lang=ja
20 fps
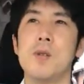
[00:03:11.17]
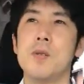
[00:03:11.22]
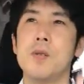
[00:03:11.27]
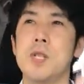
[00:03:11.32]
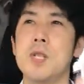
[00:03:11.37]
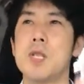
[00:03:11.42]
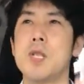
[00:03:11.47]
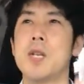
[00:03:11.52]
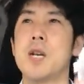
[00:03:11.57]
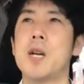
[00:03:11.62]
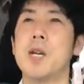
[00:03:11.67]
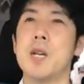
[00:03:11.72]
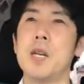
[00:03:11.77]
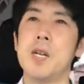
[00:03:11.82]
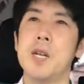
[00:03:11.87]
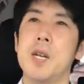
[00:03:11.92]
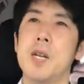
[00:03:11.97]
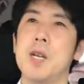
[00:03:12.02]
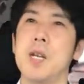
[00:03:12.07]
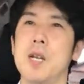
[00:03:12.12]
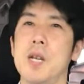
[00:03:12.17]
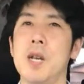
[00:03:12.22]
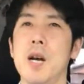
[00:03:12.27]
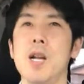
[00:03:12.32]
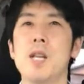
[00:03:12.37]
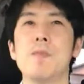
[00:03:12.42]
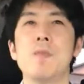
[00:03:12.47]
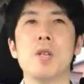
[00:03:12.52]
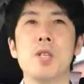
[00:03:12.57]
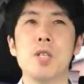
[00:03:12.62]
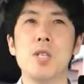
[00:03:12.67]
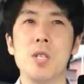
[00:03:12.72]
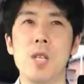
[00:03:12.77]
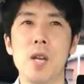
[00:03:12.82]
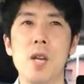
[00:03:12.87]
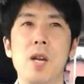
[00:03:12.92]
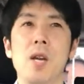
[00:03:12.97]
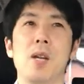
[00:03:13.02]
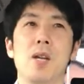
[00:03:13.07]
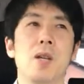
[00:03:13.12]
実際、えー、ありまし
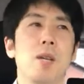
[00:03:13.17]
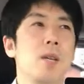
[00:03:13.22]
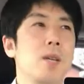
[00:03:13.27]
て、